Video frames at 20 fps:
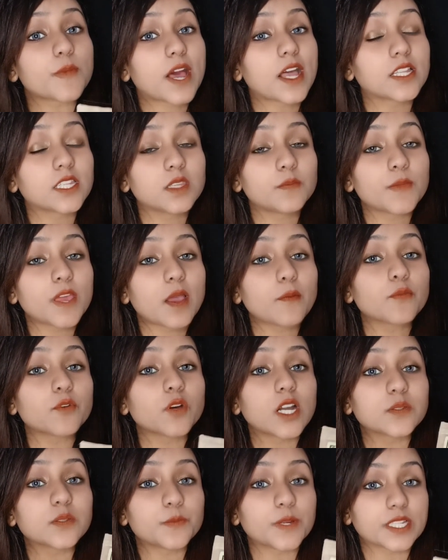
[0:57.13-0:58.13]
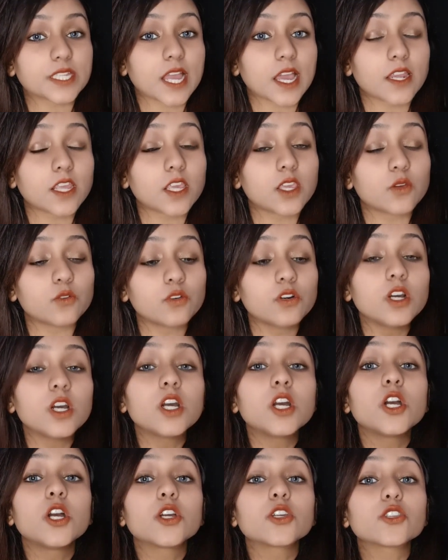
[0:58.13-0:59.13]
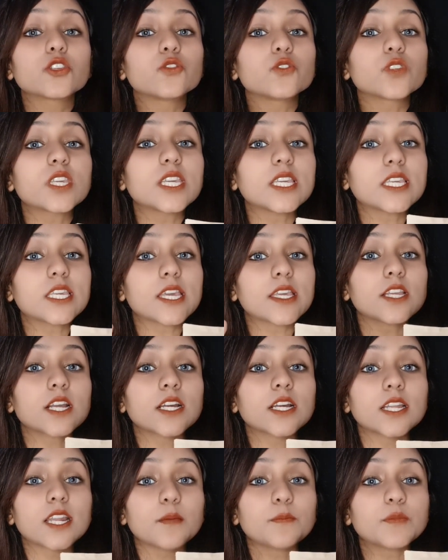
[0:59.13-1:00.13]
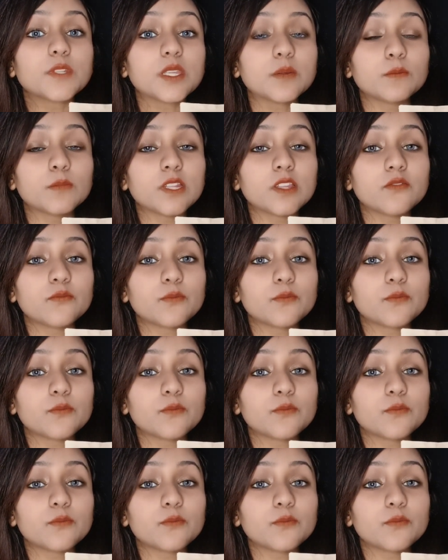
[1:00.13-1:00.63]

बाद ही मैं आपको आज बता रही हूँ क्योंकि ये अगर आप नीम लीफ